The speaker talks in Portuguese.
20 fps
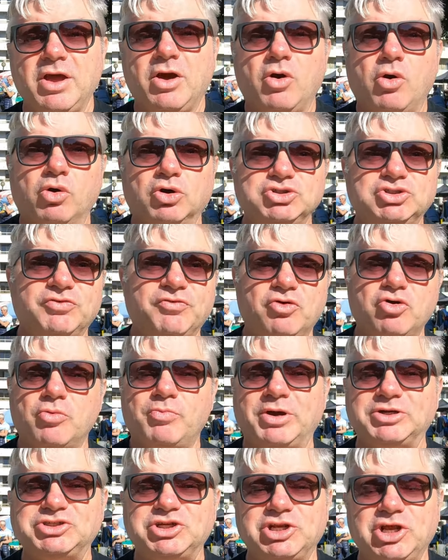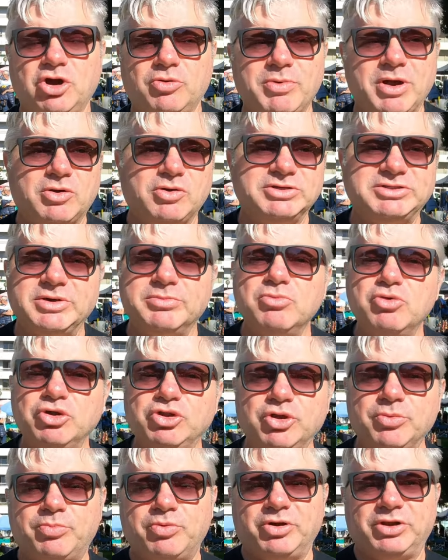Hoje eu vou compartilhar uma coisa
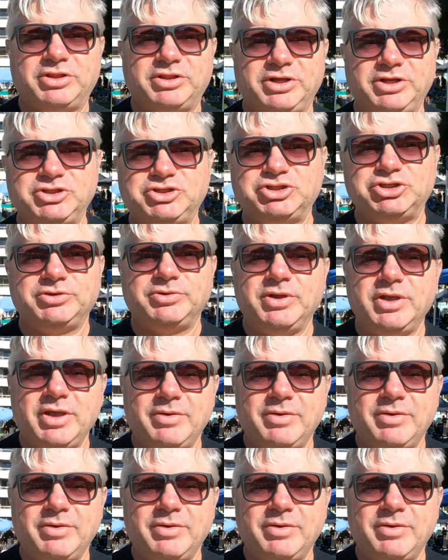muito importante,